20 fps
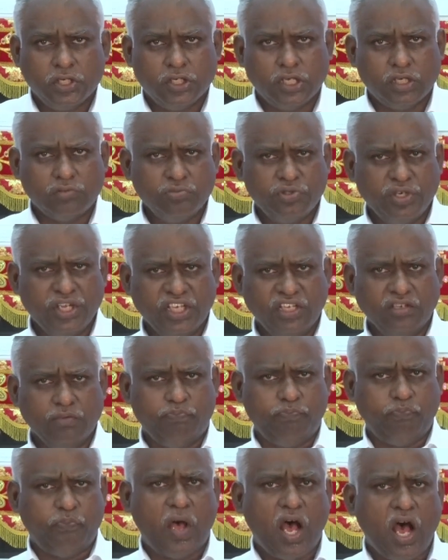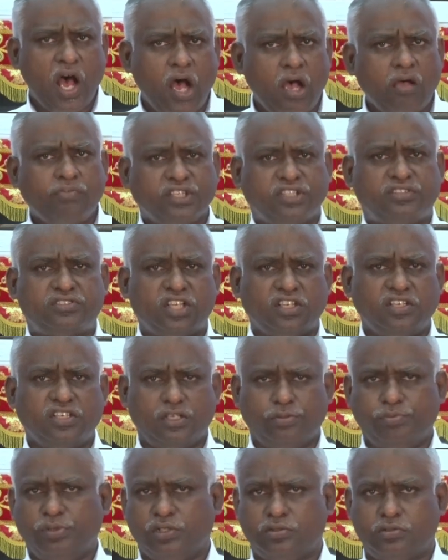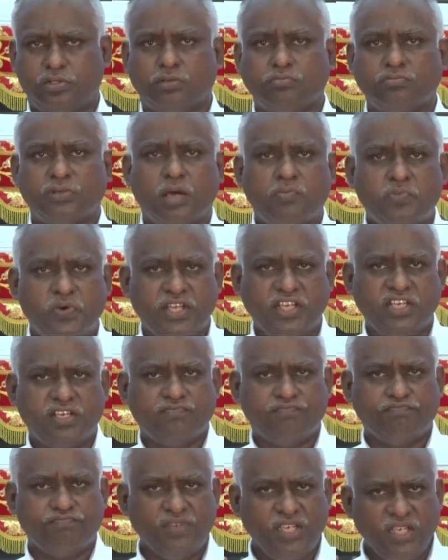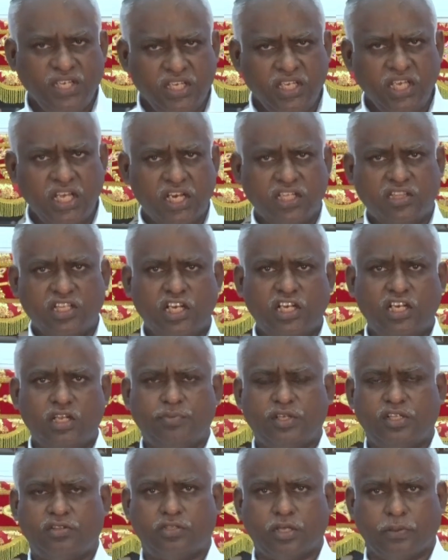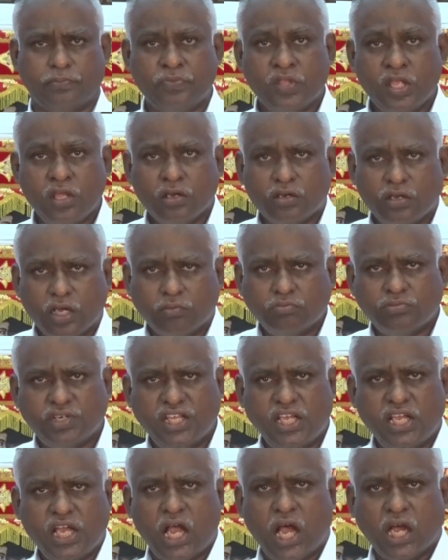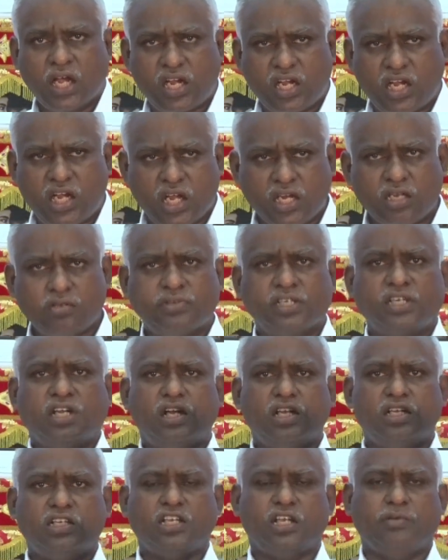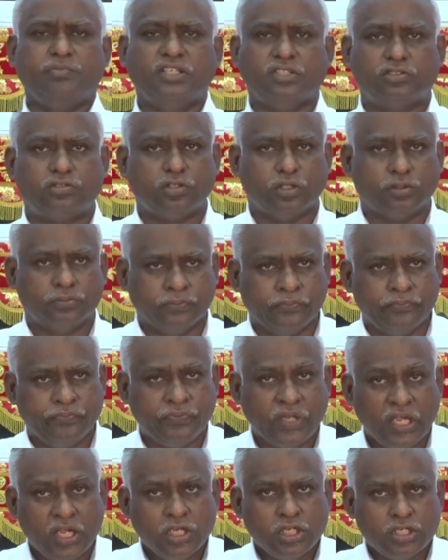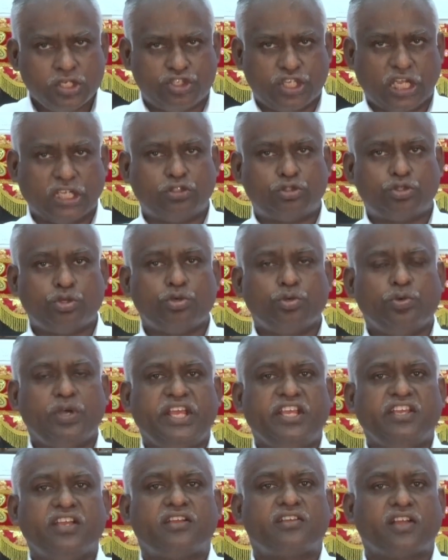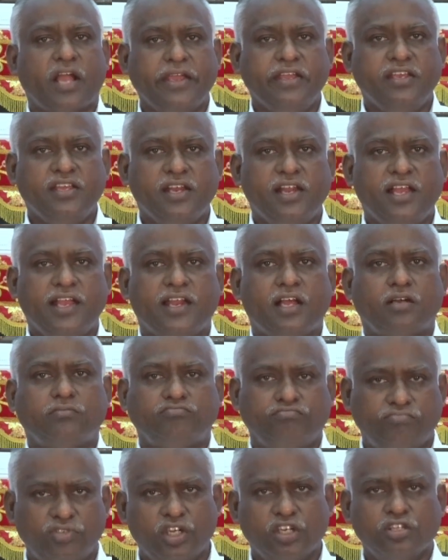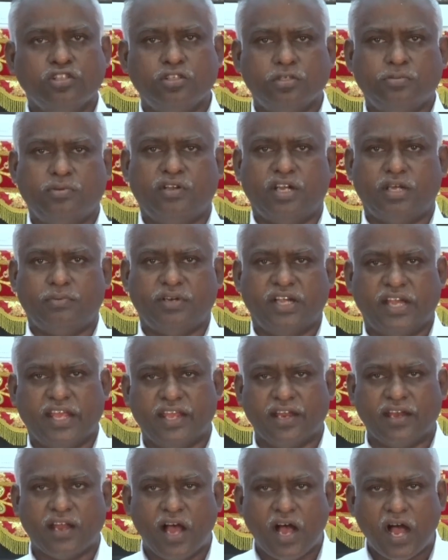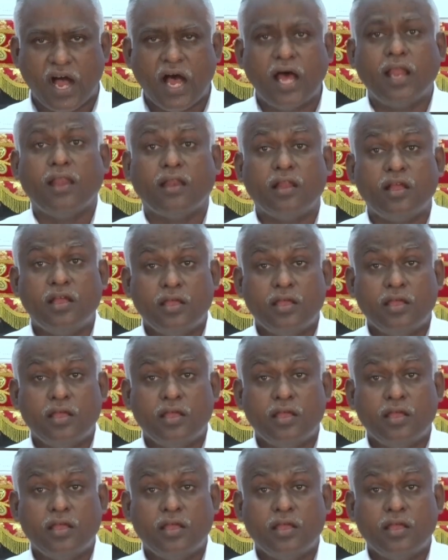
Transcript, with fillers: நம்முடைய பாவத்தின் நிமித்தம் நம்முடைய மீறுதல் நிமித்தம் நம்முடைய அக்கிரமங்களின் நிமித்தம் சத்துருடைய கையிலே நாம் விழுந்து போனபடியினால்